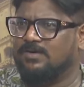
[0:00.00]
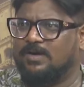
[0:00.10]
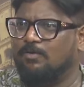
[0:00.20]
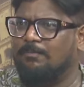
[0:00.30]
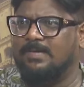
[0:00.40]

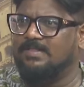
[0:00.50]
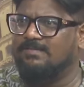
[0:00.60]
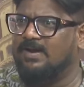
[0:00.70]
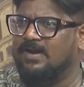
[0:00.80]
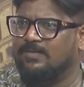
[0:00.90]
ఇక్కడ ఒప్పందం
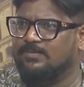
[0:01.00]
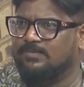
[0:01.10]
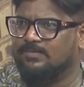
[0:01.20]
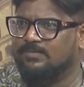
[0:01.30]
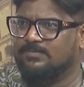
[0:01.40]
ఏం లేదు
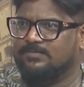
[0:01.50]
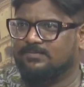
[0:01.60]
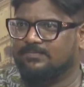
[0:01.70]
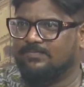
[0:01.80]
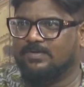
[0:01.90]

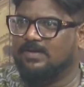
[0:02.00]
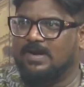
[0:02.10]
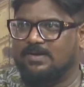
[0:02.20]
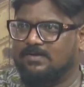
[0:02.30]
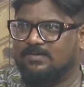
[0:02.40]

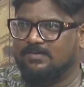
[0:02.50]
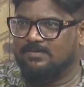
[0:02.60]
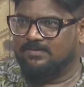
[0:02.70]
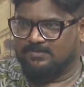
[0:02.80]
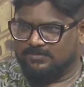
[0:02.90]
రైట్
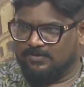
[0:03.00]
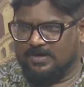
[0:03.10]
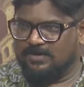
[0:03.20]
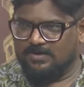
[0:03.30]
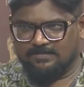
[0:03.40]
సో
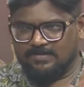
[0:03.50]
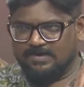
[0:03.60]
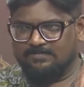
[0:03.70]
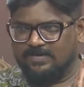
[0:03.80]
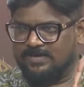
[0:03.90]
రెండు
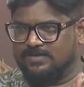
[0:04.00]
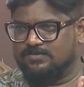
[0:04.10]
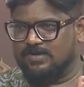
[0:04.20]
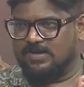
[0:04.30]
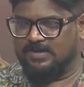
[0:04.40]
డిఫరెంట్ డిఫరెంట్ గా
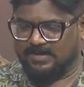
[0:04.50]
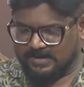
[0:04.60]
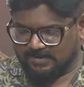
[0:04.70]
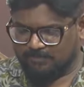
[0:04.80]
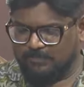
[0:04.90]
చూడాలి ఇక
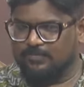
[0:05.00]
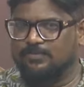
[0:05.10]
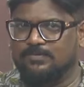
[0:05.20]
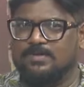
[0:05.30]
ఇప్పుడు